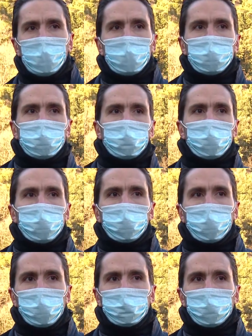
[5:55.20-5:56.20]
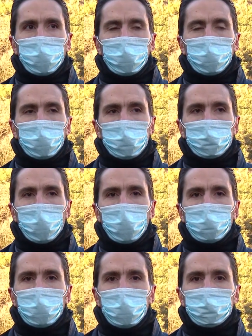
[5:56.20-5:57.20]
sia, per noi che per, che per,
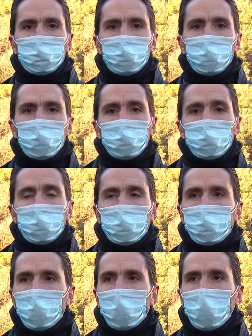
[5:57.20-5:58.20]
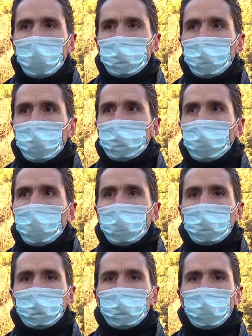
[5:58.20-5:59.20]
la Samp. Eh, peccato perché
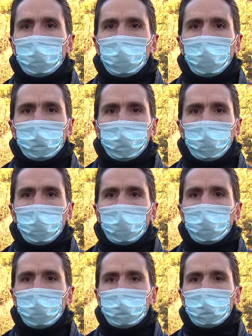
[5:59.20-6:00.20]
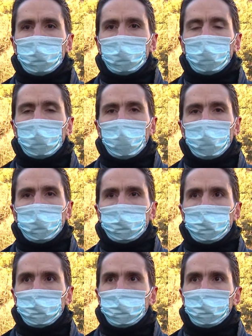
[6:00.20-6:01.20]
sicuramente poteva venire fuori una partita anche da
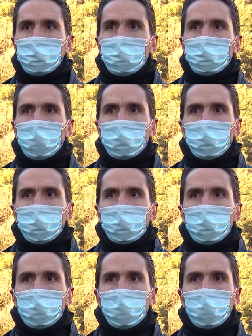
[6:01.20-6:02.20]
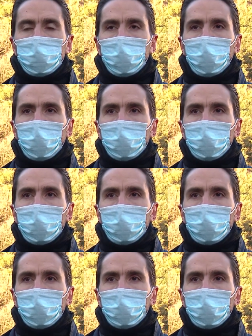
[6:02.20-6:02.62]
un punto di vista tecnico migliore.